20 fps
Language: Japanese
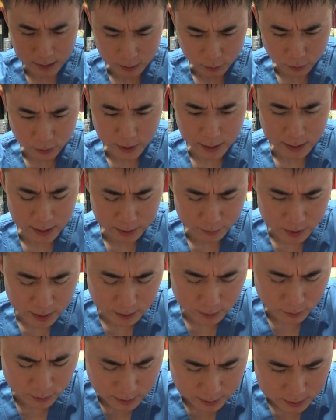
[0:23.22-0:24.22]
お悩
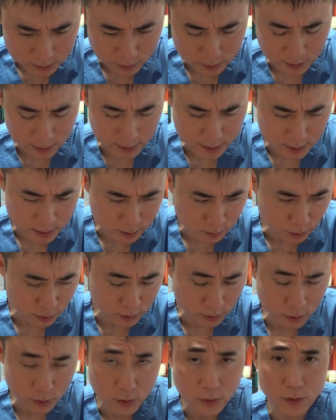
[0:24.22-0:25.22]
み、同じような質
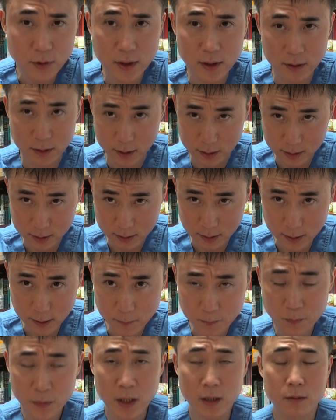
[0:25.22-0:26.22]
問多いんです
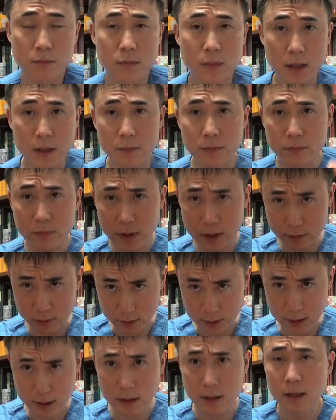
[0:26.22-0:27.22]
ね。まあ、目の
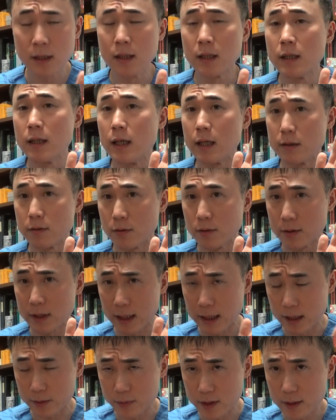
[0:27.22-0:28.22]
ね、あの
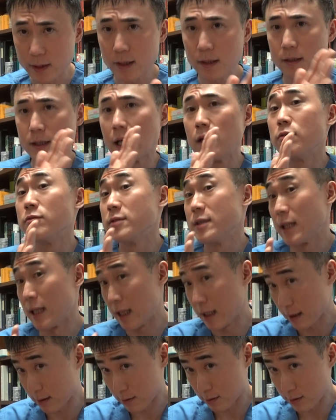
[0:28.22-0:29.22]
悩みで
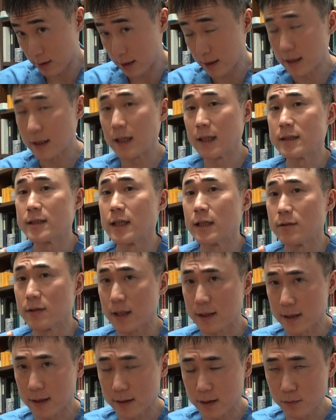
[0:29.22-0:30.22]
カウンセリングにいらっしゃる
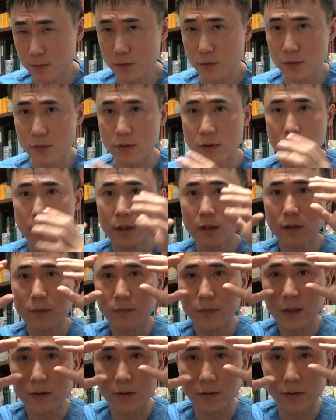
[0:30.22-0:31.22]
方でも
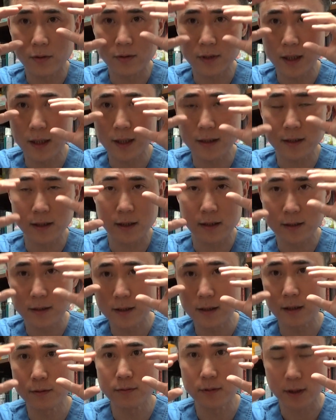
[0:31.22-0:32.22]
目のこの高さが
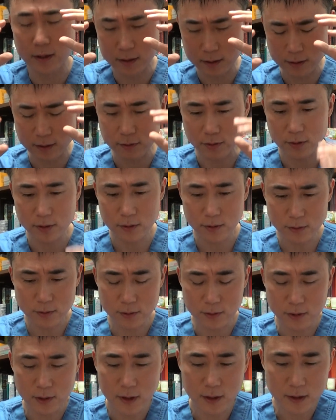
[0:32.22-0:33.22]
違うんですってこれ
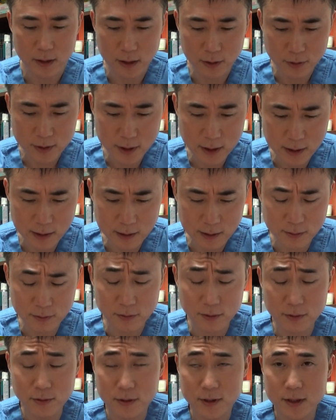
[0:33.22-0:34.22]
を直して
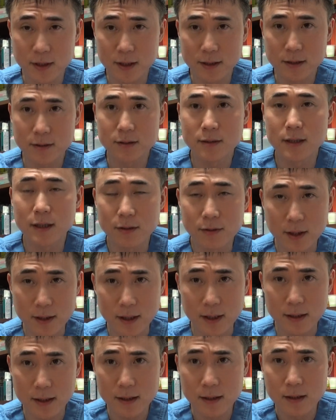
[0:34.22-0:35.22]
ほしいですっていう
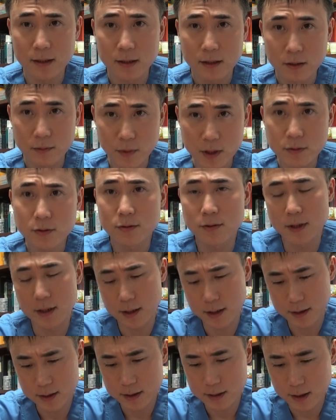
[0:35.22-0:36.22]
方ね、まあ、よくい
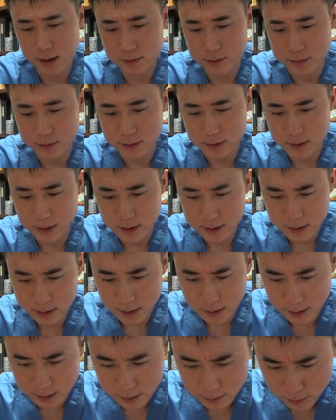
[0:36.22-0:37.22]
らっしゃるんです
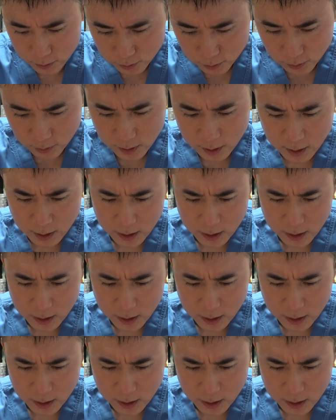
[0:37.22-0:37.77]
けれど